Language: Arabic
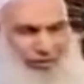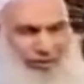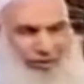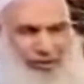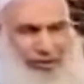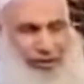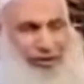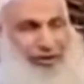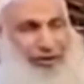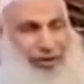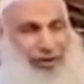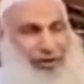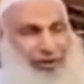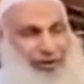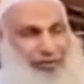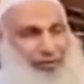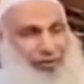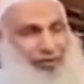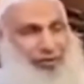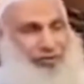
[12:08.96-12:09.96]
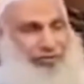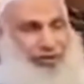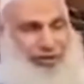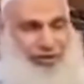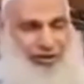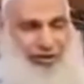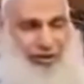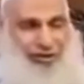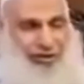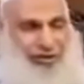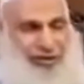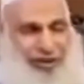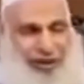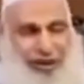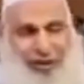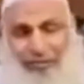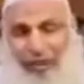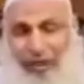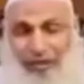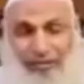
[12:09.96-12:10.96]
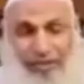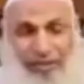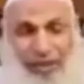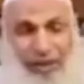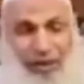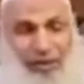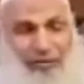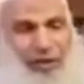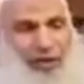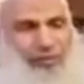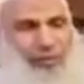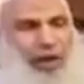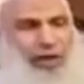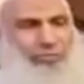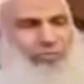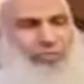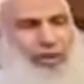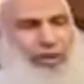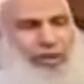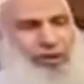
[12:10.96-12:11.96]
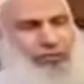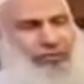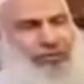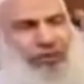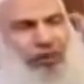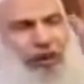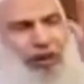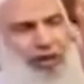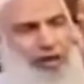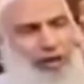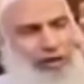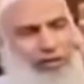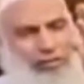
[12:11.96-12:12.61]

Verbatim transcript: العيد الكبير عيد القيامة طبعا بيبدأ